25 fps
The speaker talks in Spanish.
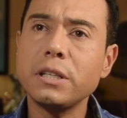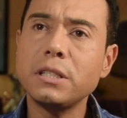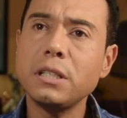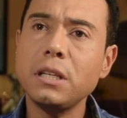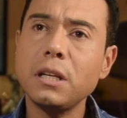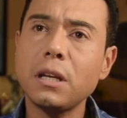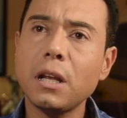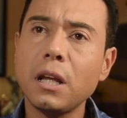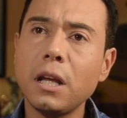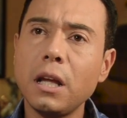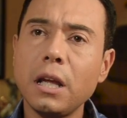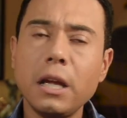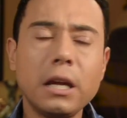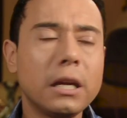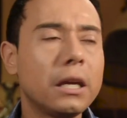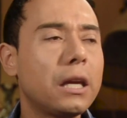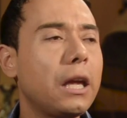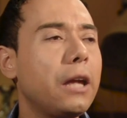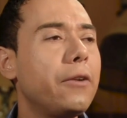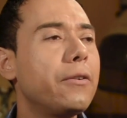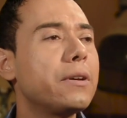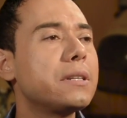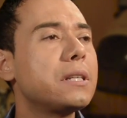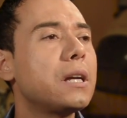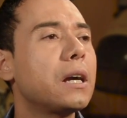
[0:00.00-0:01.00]
decir que
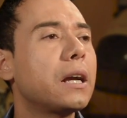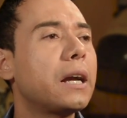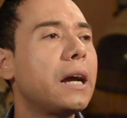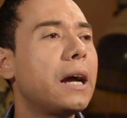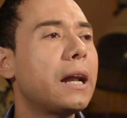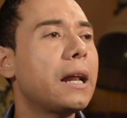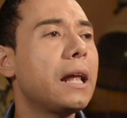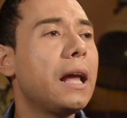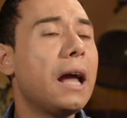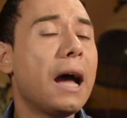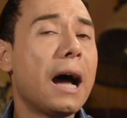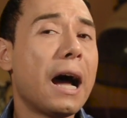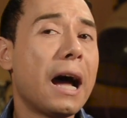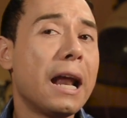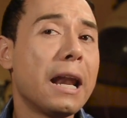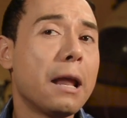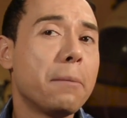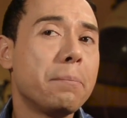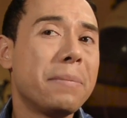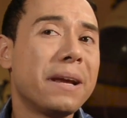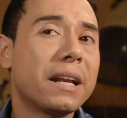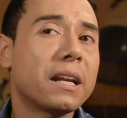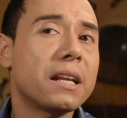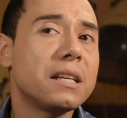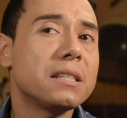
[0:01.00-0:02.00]
iba a sacar a la
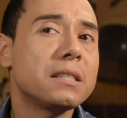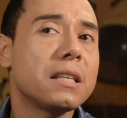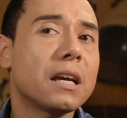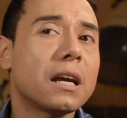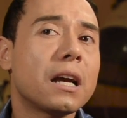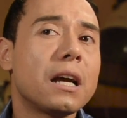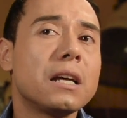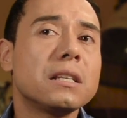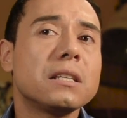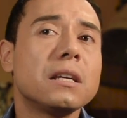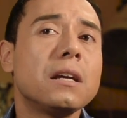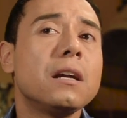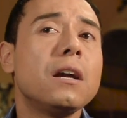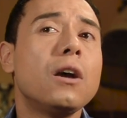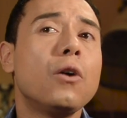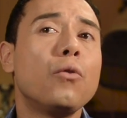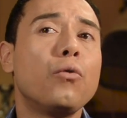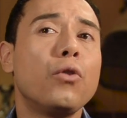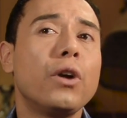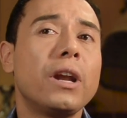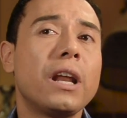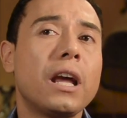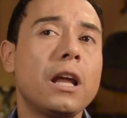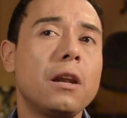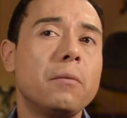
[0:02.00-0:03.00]
perra de esta casa
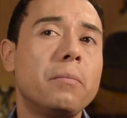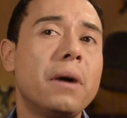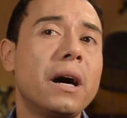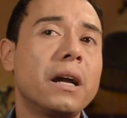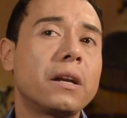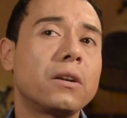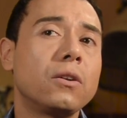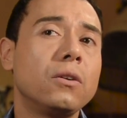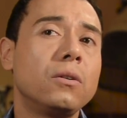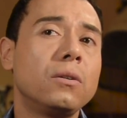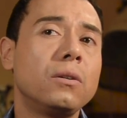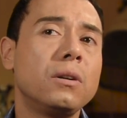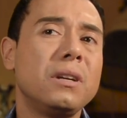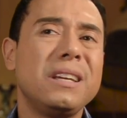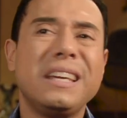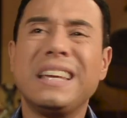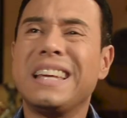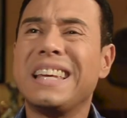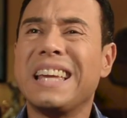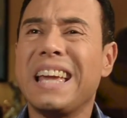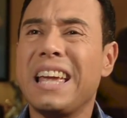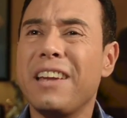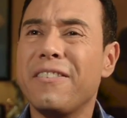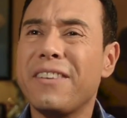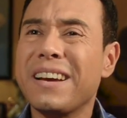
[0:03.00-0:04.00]
fuera del barrio y
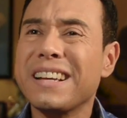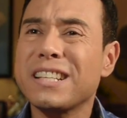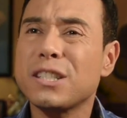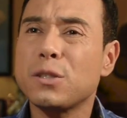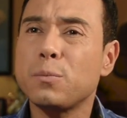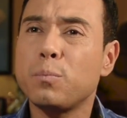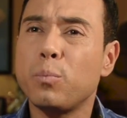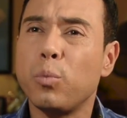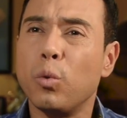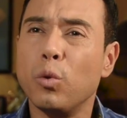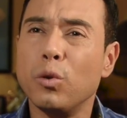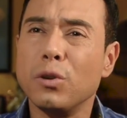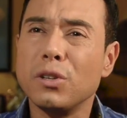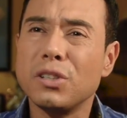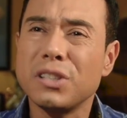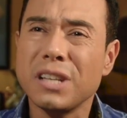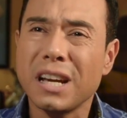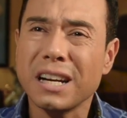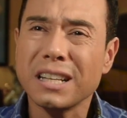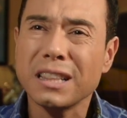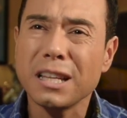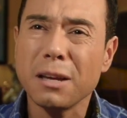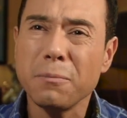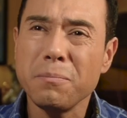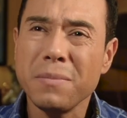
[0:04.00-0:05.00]
que iba a
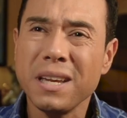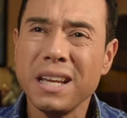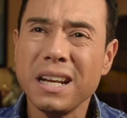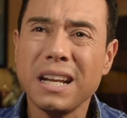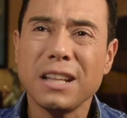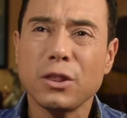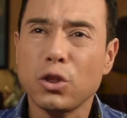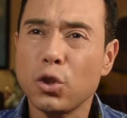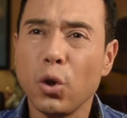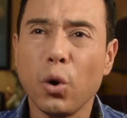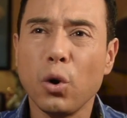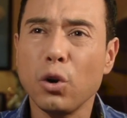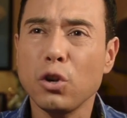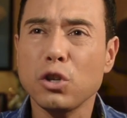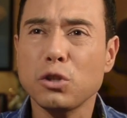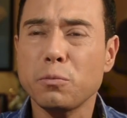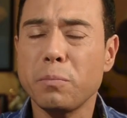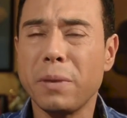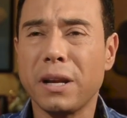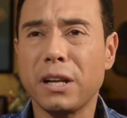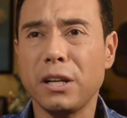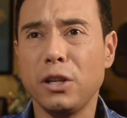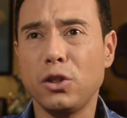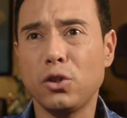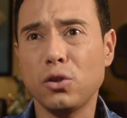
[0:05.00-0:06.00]
expulsar también a todos los
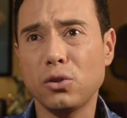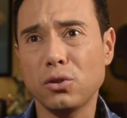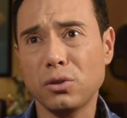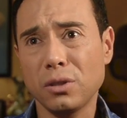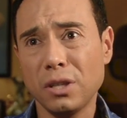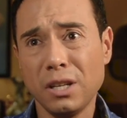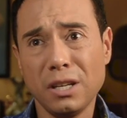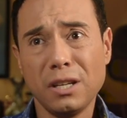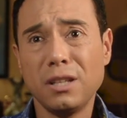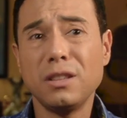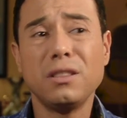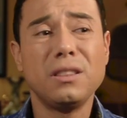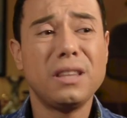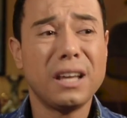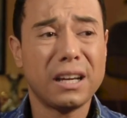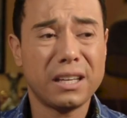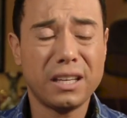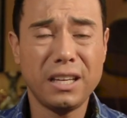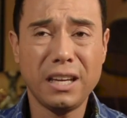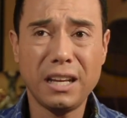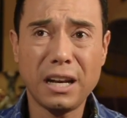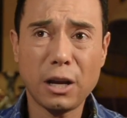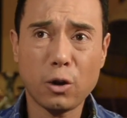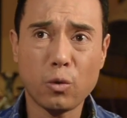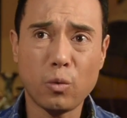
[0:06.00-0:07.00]
perritos de
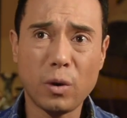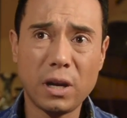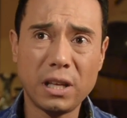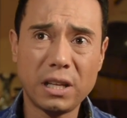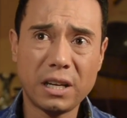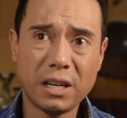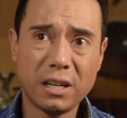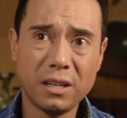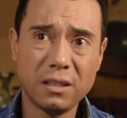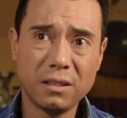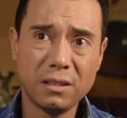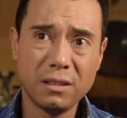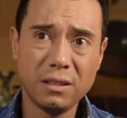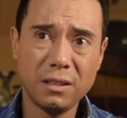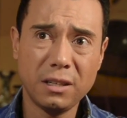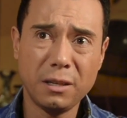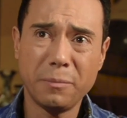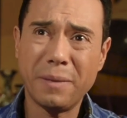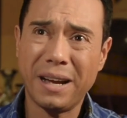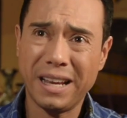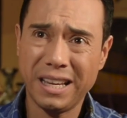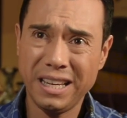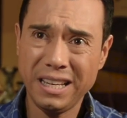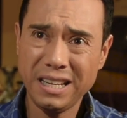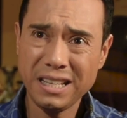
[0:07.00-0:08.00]
aquí de la cuadra.
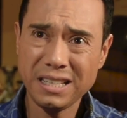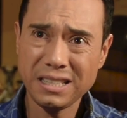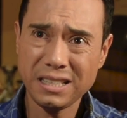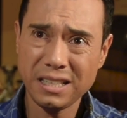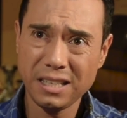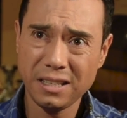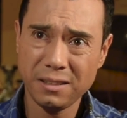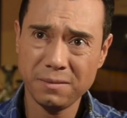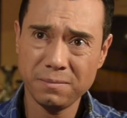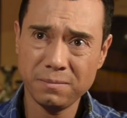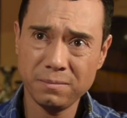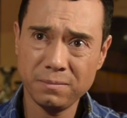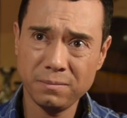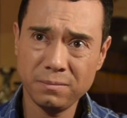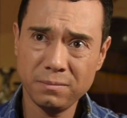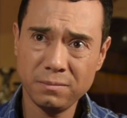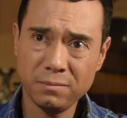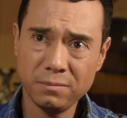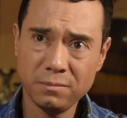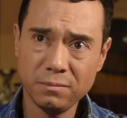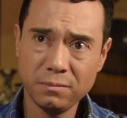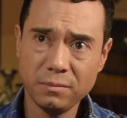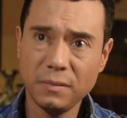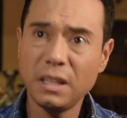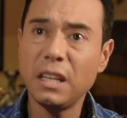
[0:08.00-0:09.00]
Imagínense.
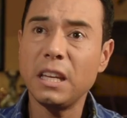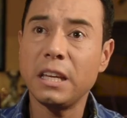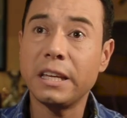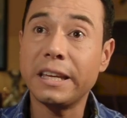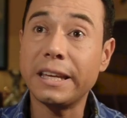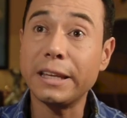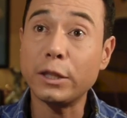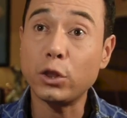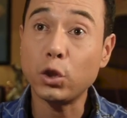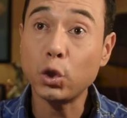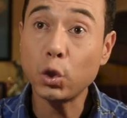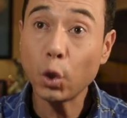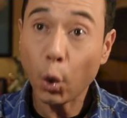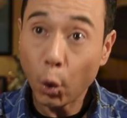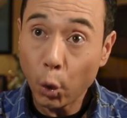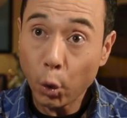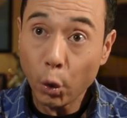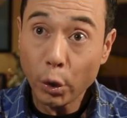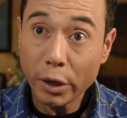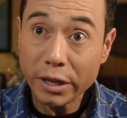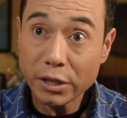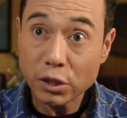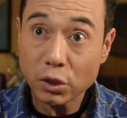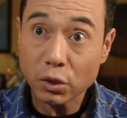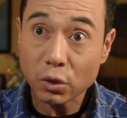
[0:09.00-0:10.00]
Y que
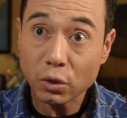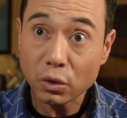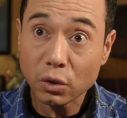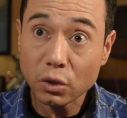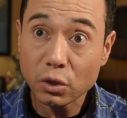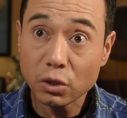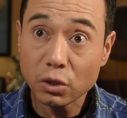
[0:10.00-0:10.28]
todo eso